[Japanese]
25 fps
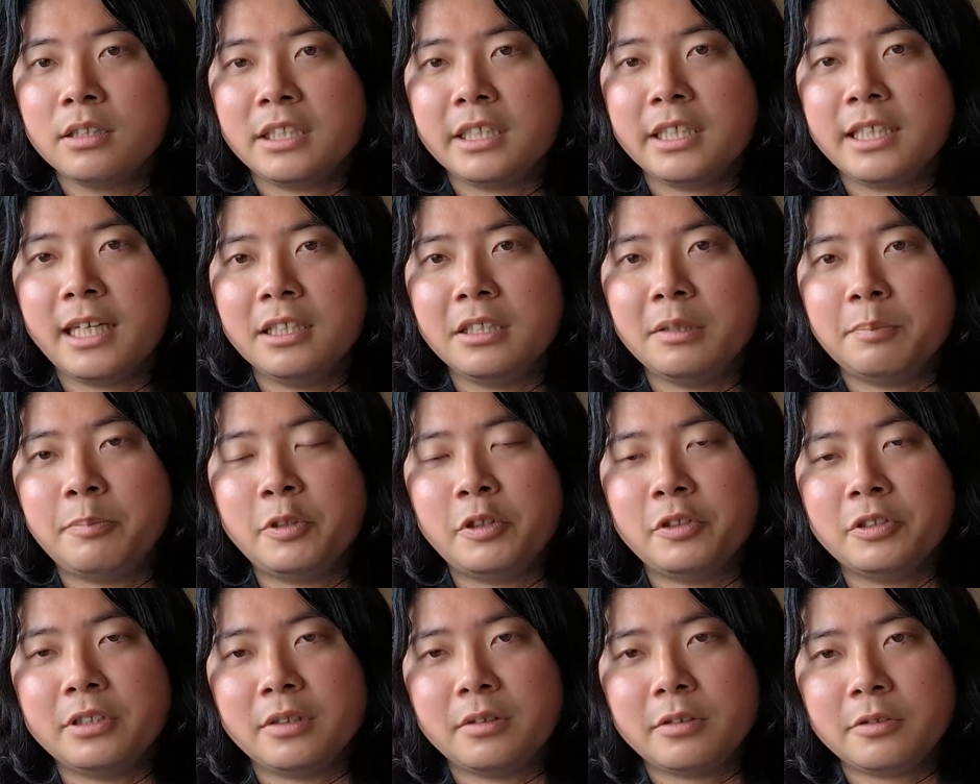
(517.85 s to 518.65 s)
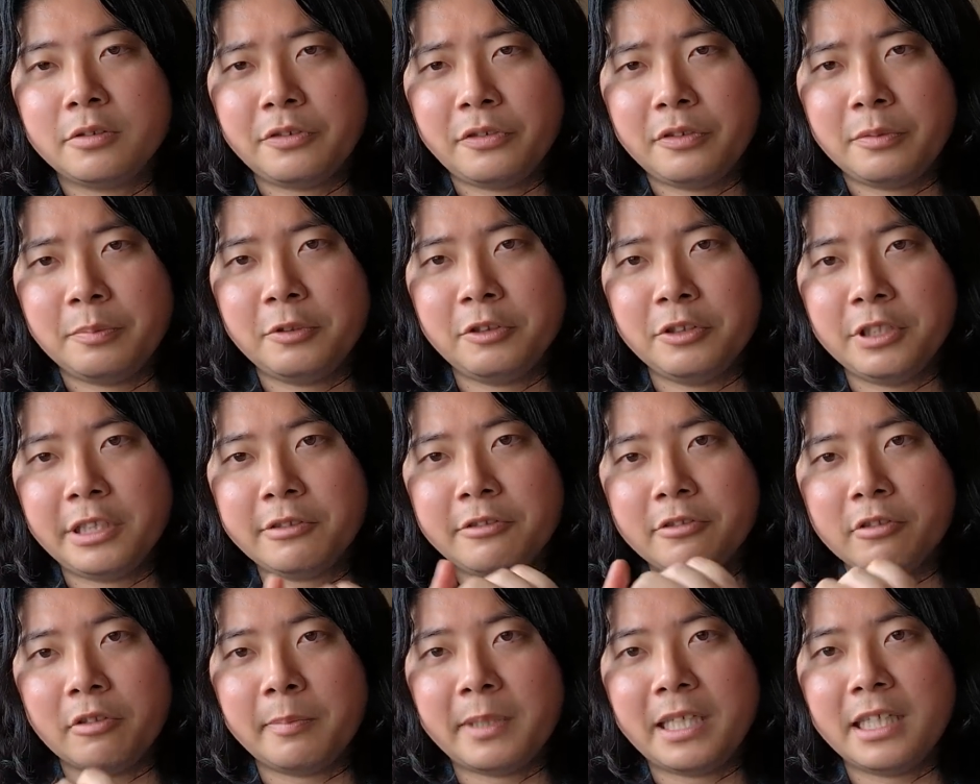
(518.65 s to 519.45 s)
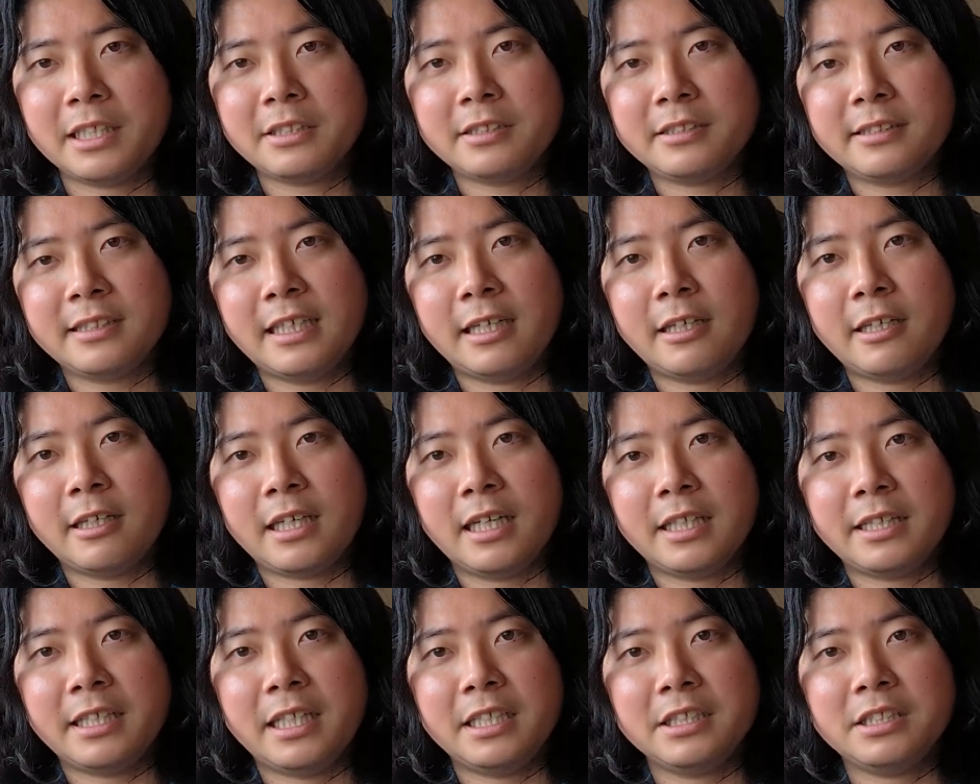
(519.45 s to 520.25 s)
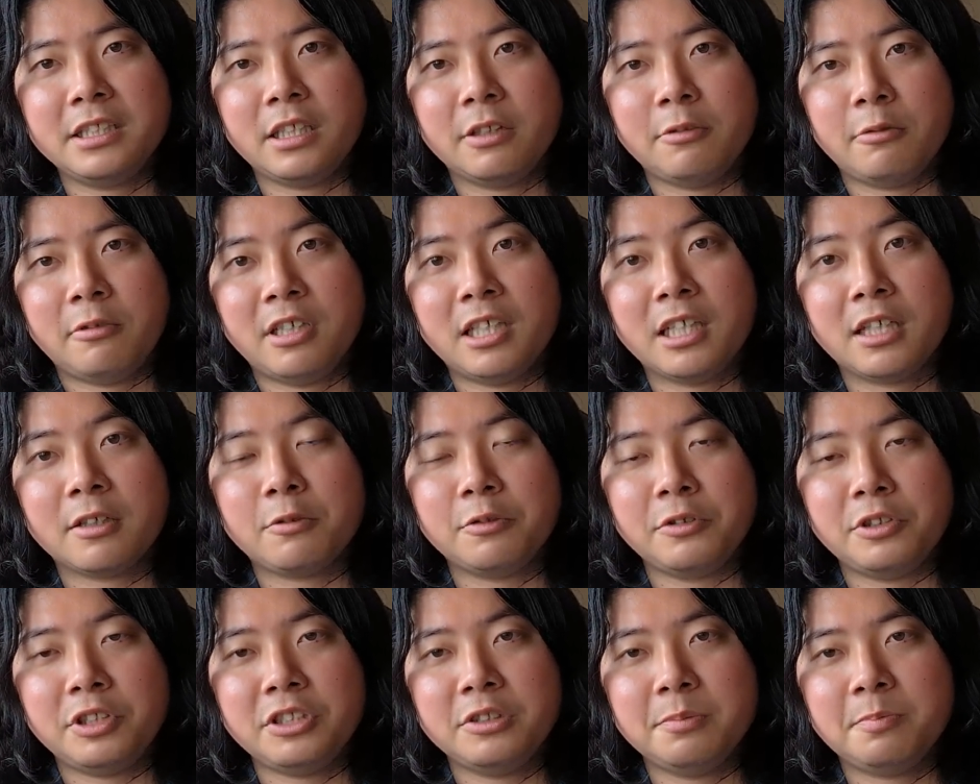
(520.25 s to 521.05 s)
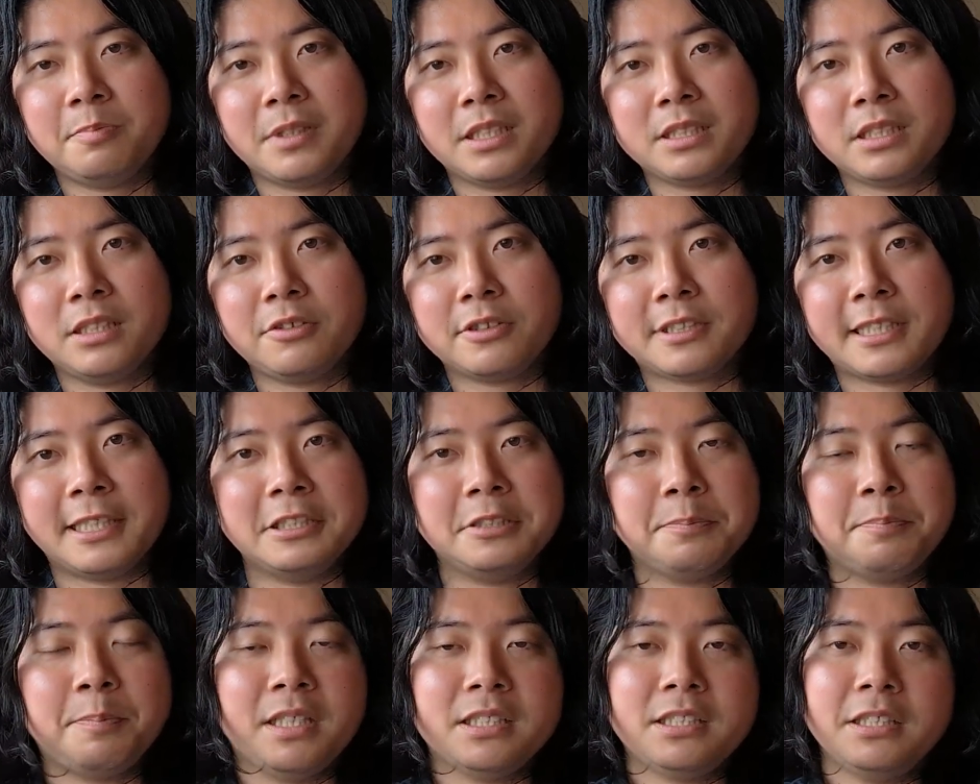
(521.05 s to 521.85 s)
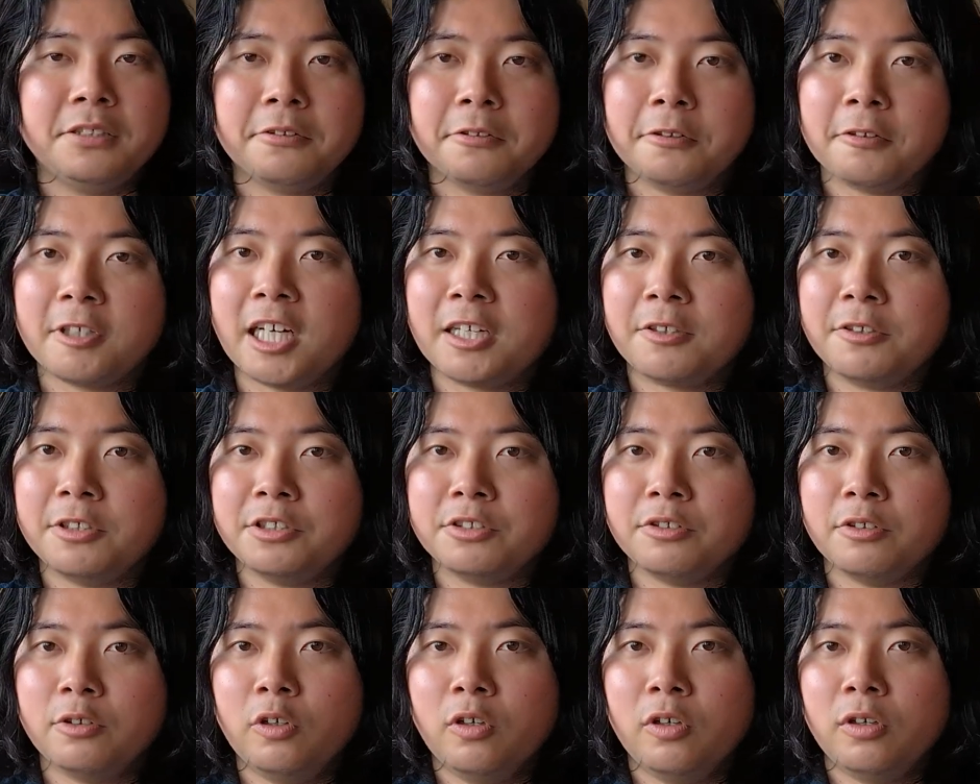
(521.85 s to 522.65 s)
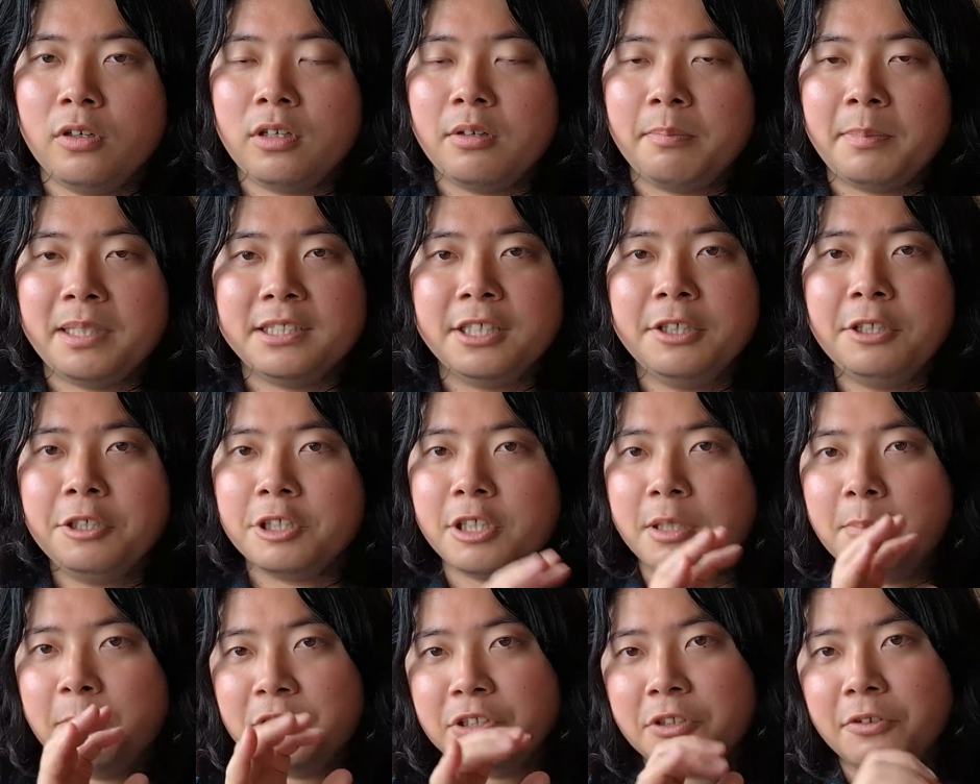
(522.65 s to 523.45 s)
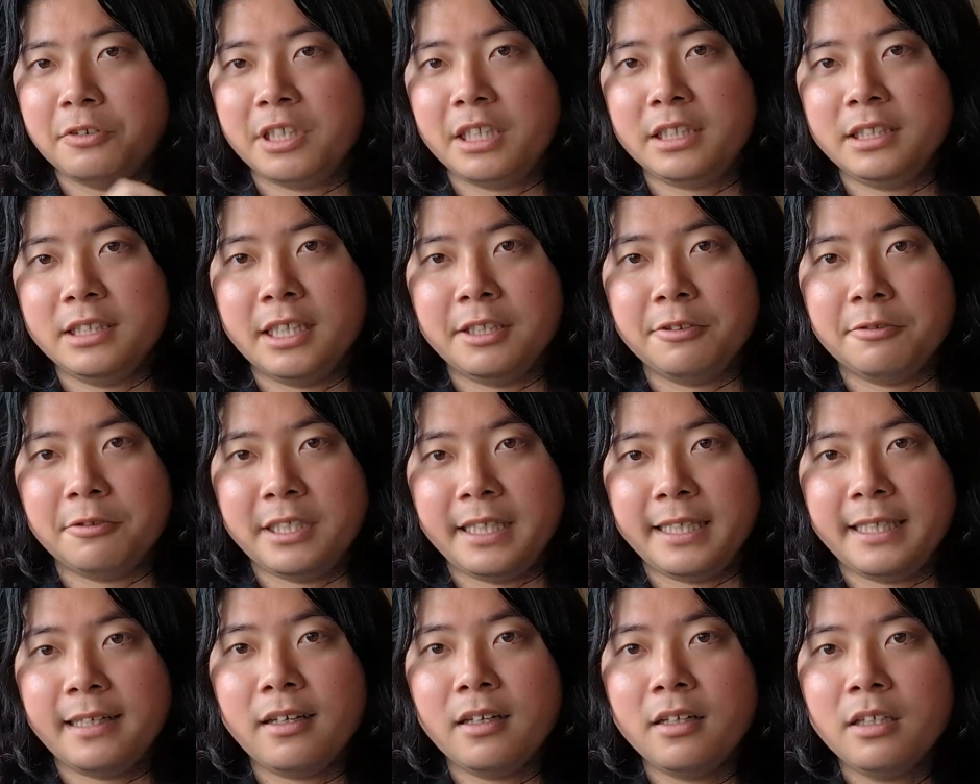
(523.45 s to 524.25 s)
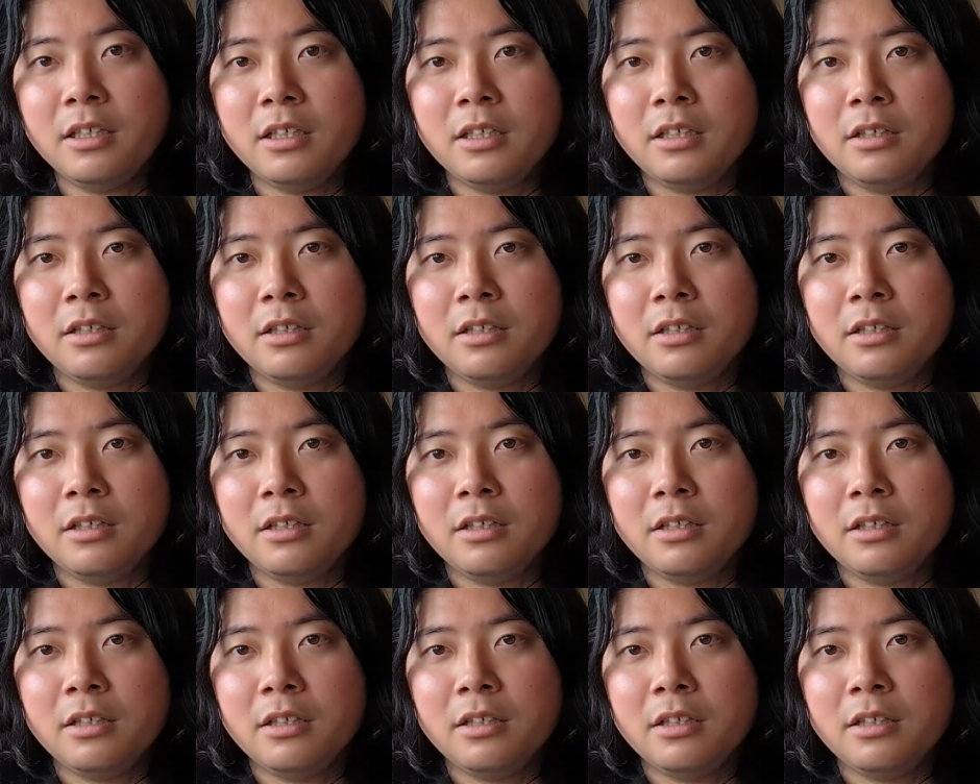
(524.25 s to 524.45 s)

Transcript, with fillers: いかにプロそのプロジェクトを回す側が大事なのは、この 20%30% の確率を、まあ、ゼロにはもちろんできないので、